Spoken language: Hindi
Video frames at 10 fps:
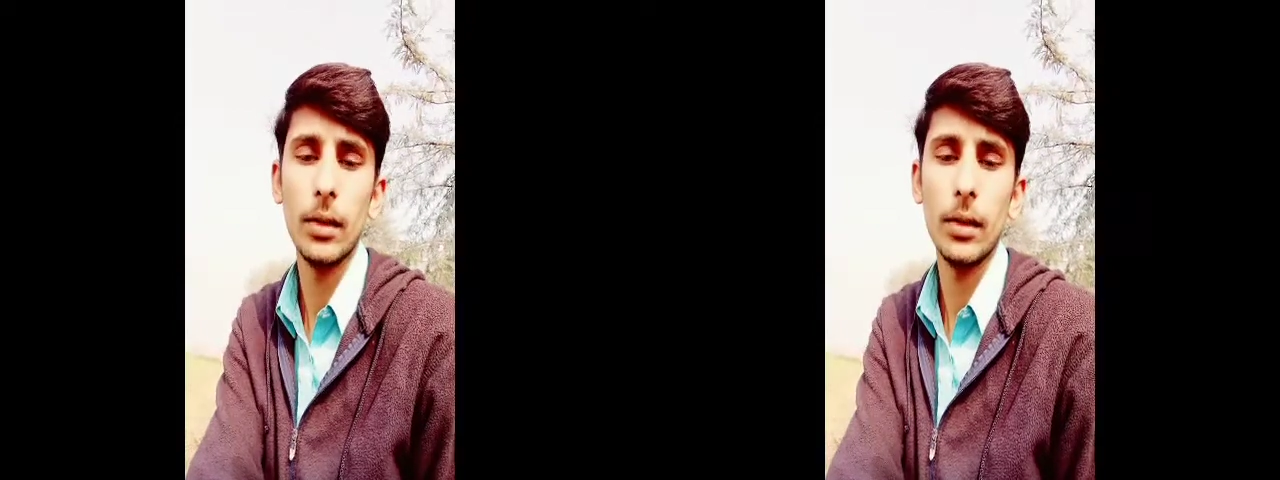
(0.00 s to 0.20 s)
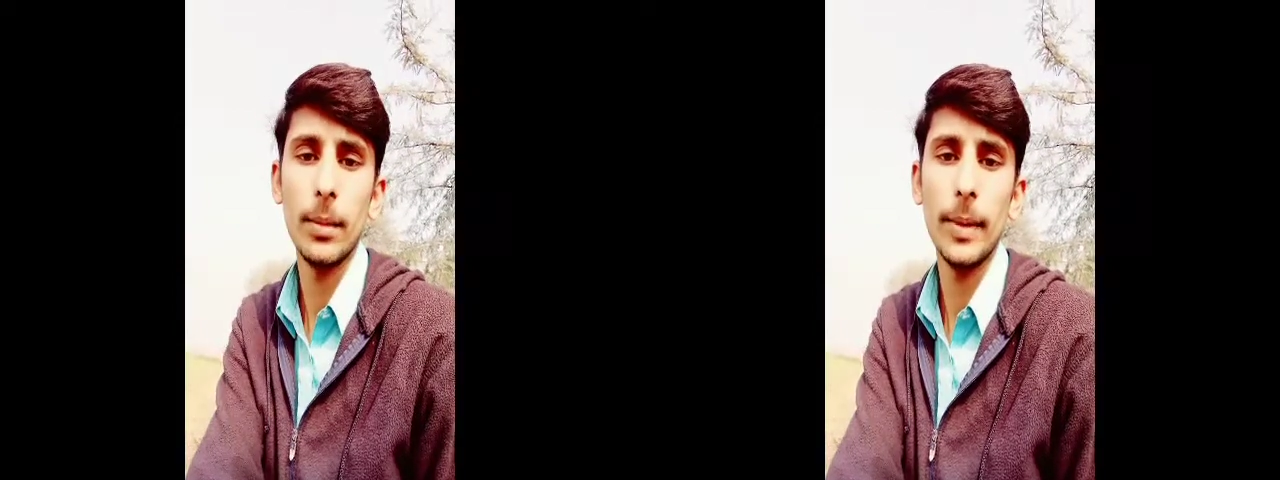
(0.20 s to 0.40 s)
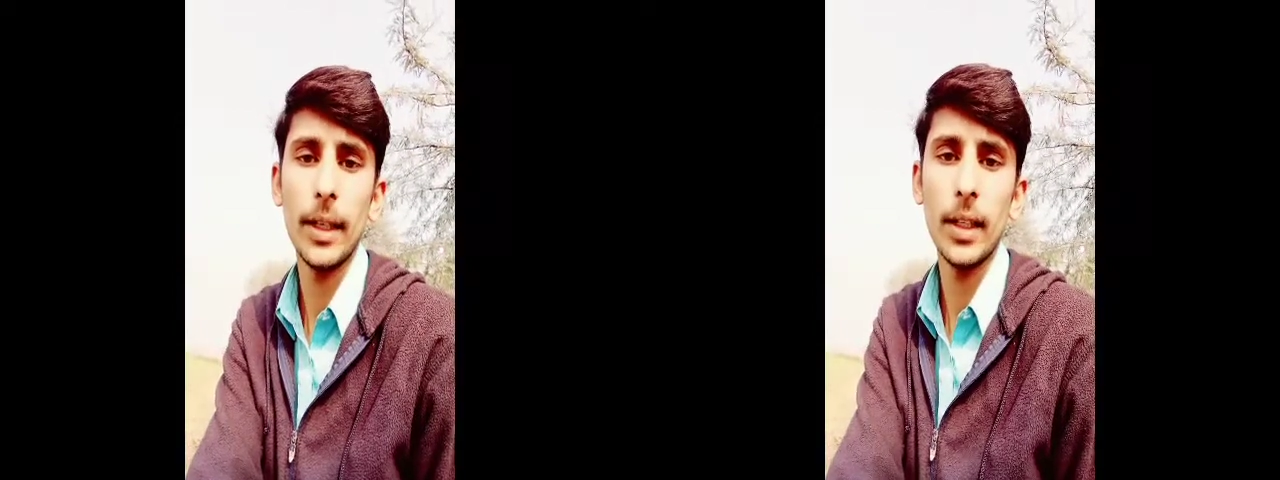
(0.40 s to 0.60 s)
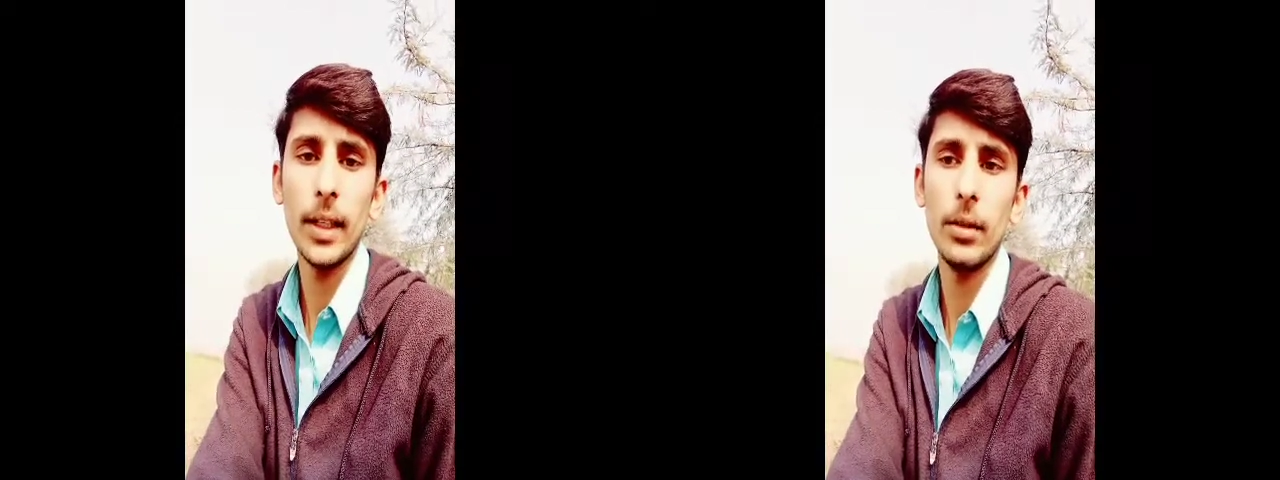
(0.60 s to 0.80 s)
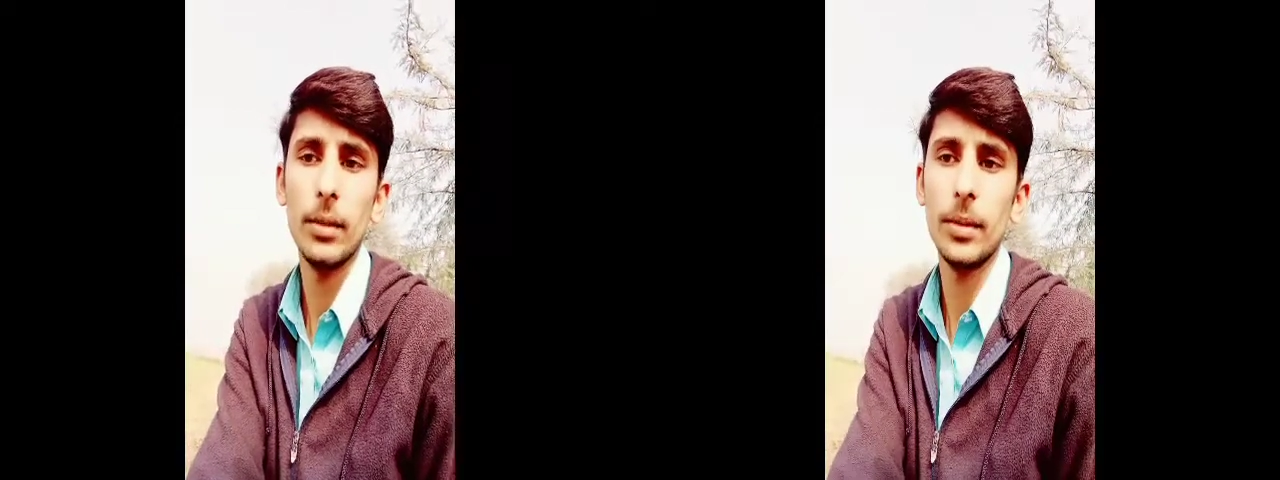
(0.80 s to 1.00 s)
और
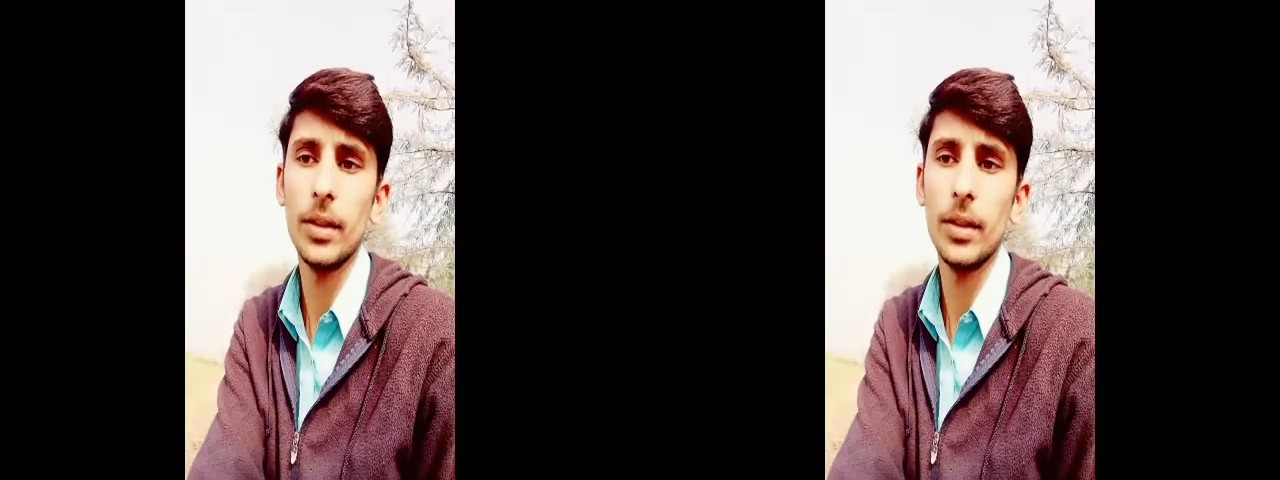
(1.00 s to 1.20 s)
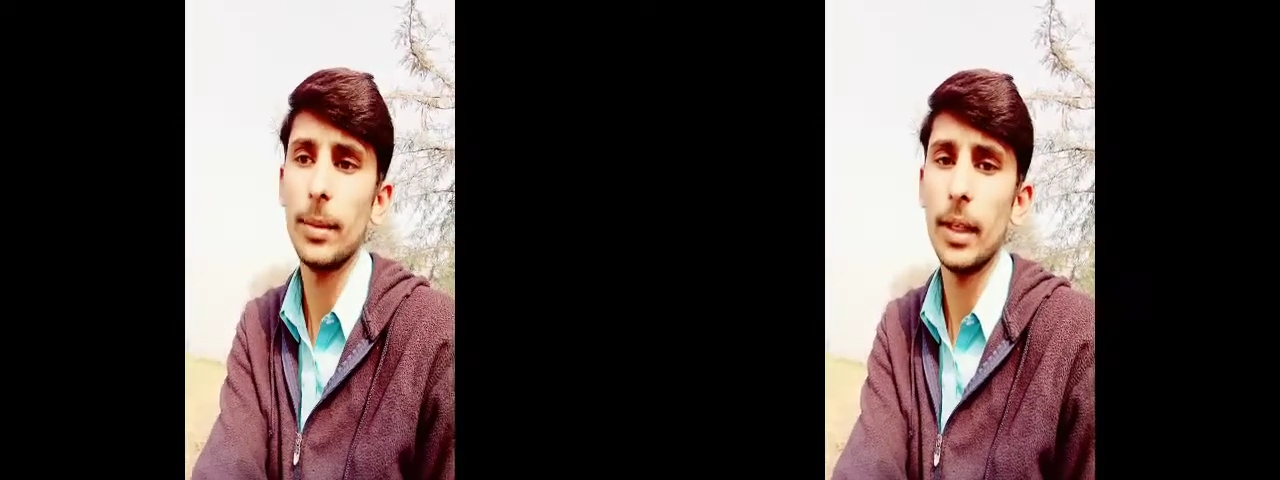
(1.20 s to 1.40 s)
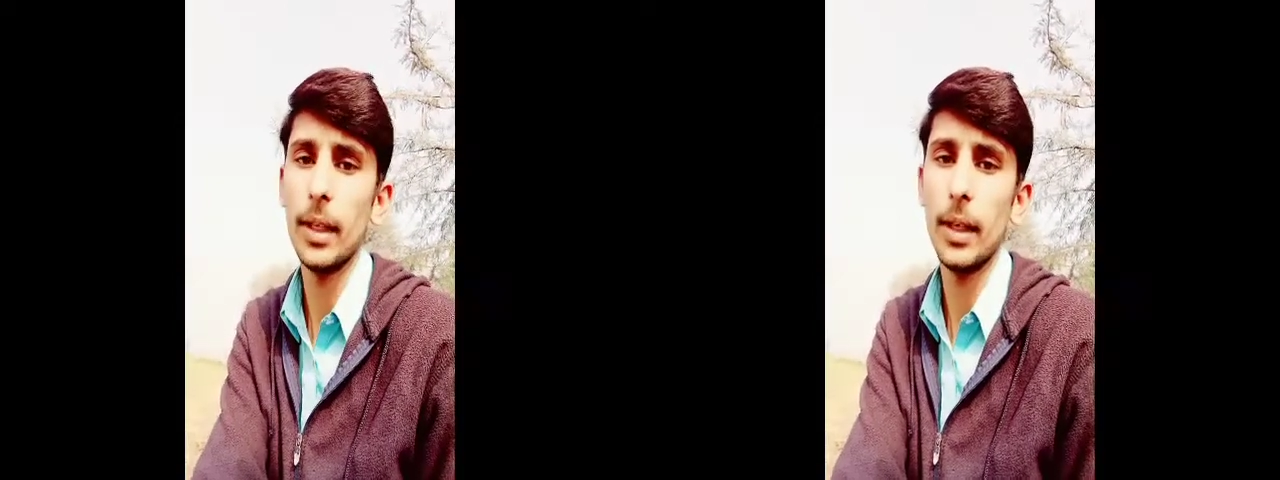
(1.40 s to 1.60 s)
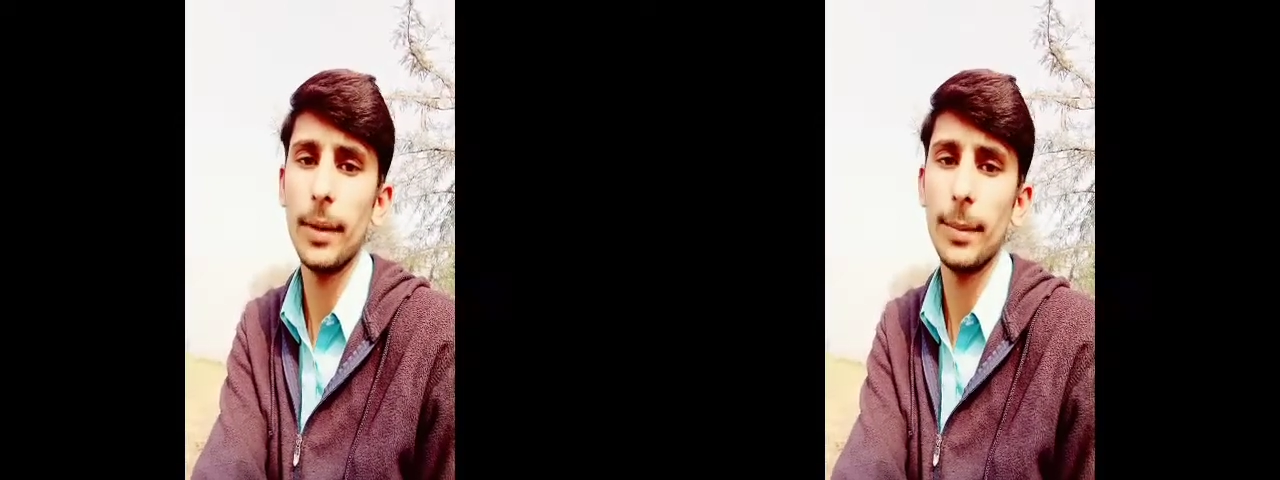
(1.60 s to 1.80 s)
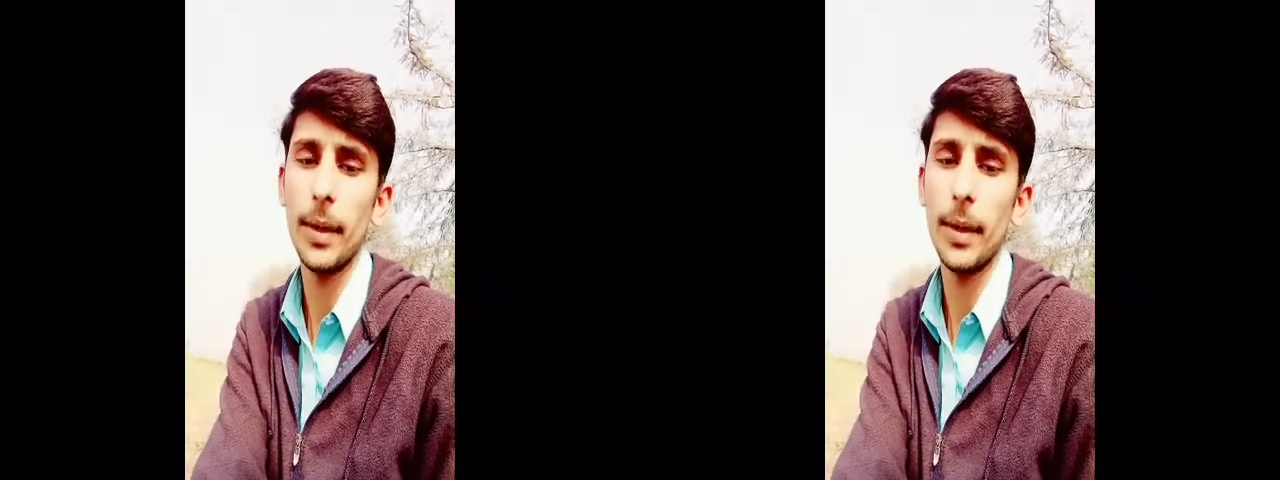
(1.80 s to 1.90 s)
बाकी जो सीरियल मेरे